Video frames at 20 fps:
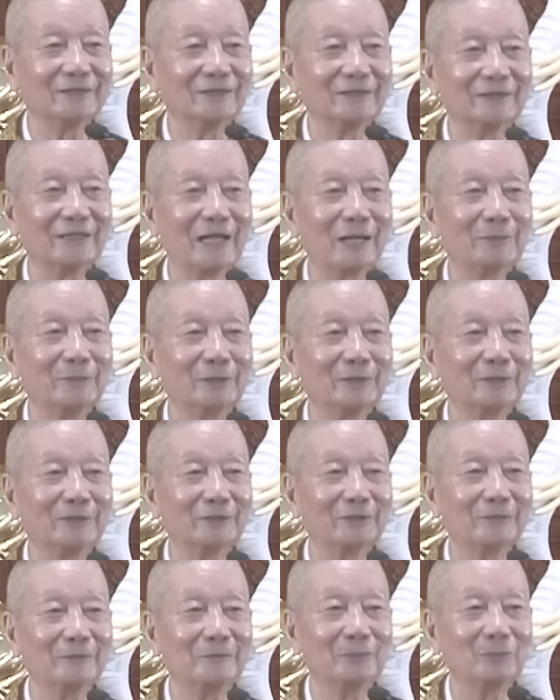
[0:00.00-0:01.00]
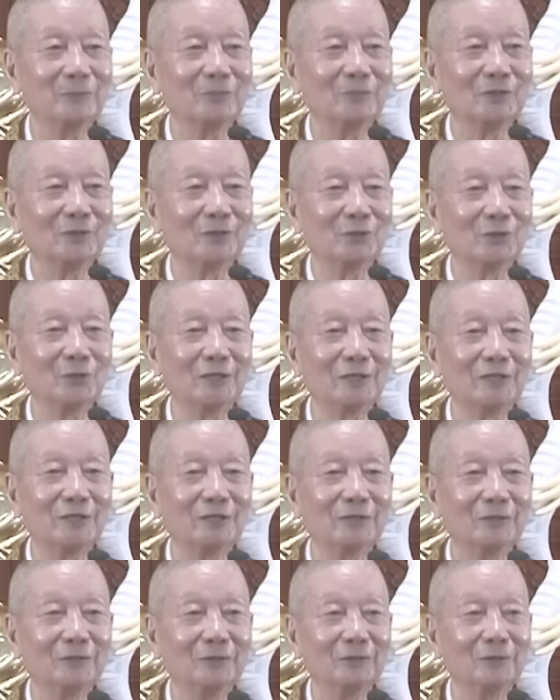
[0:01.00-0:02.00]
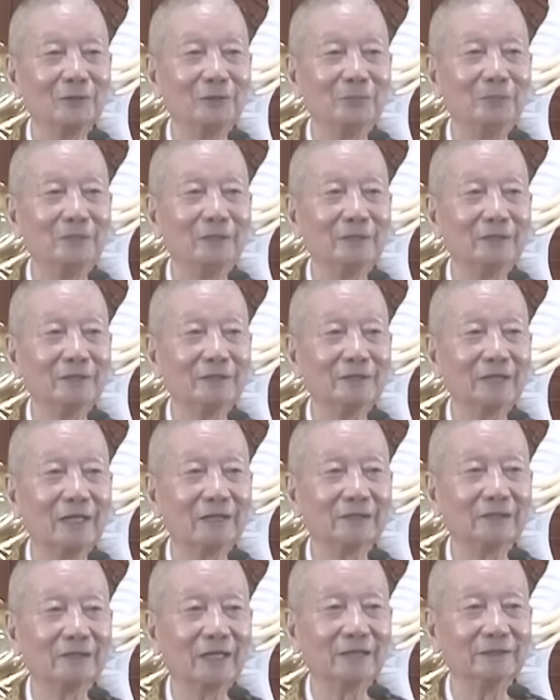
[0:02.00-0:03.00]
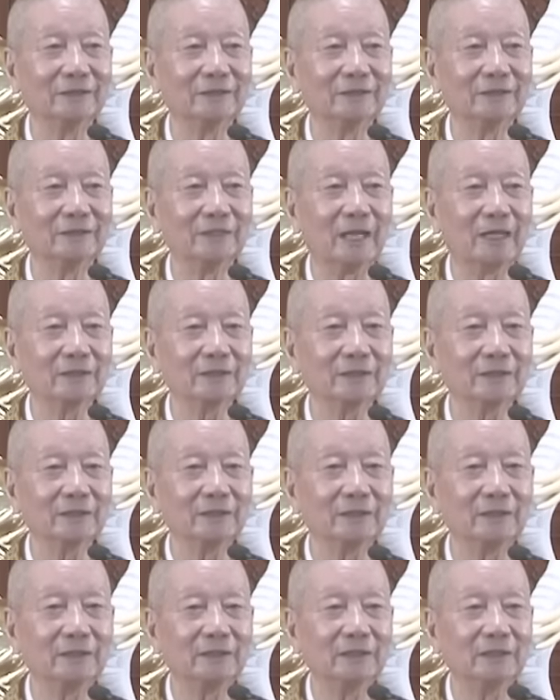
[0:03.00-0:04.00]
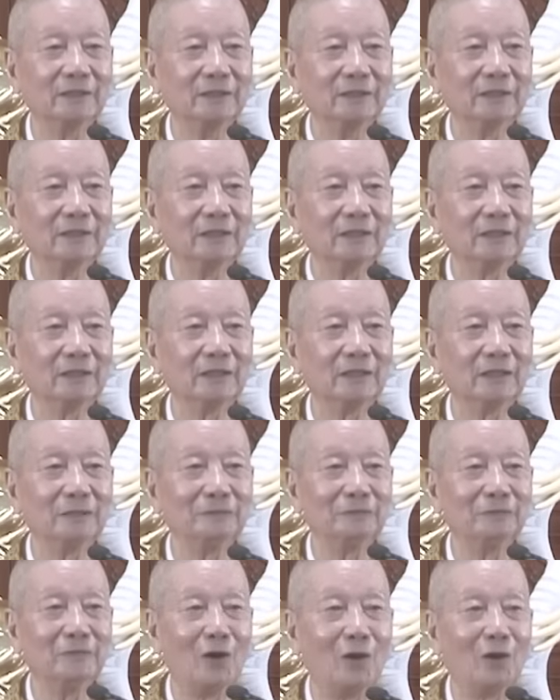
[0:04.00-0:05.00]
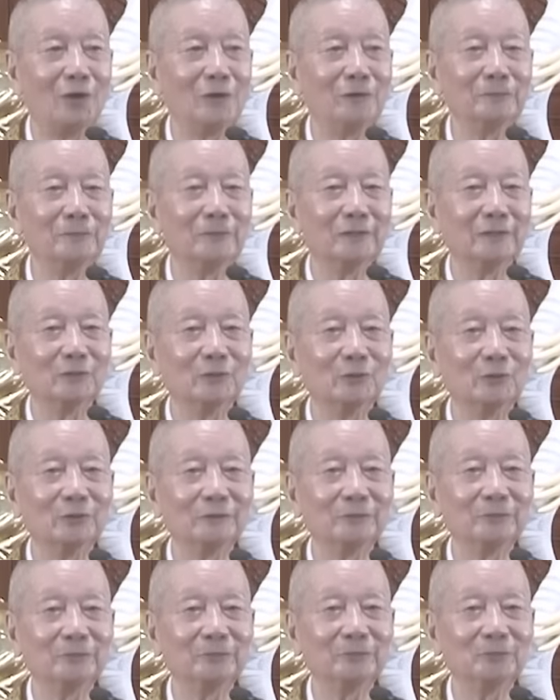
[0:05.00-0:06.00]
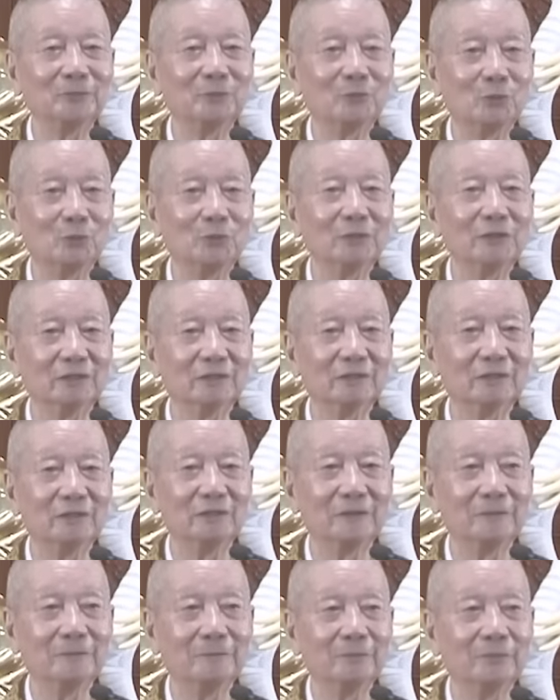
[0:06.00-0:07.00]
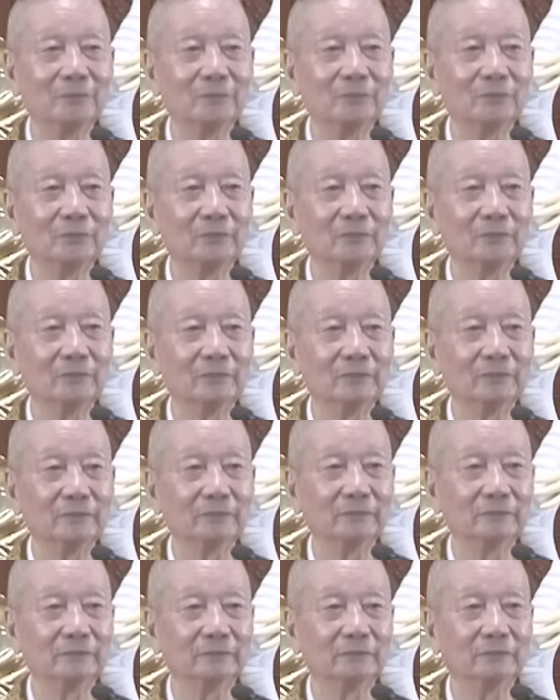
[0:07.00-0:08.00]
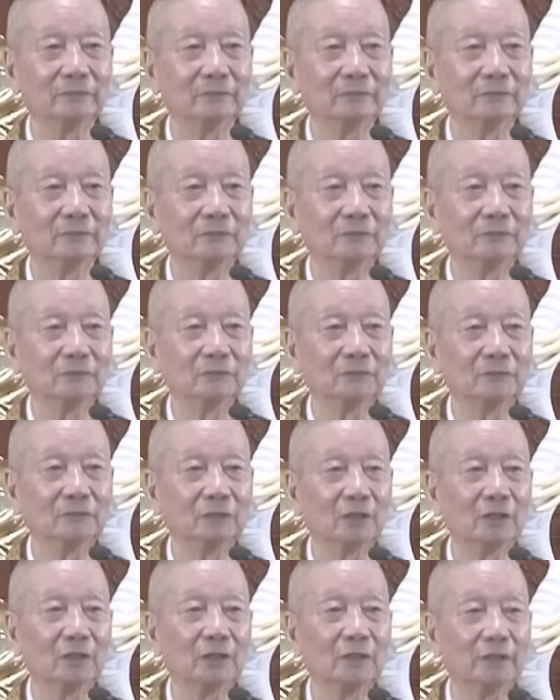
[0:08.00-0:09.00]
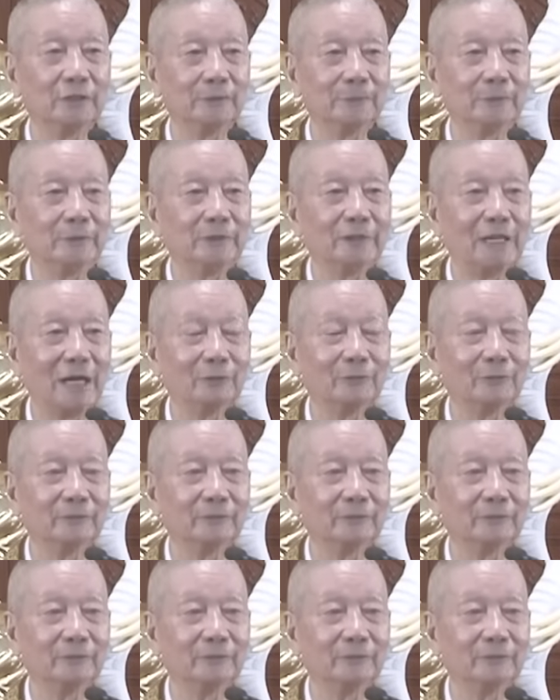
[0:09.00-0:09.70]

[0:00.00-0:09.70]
đặc biệt cái chỗ này nó nó biến ra thành các cái cái thế võ mà của của nhật ừ. nó gọi là hiệp khí đạo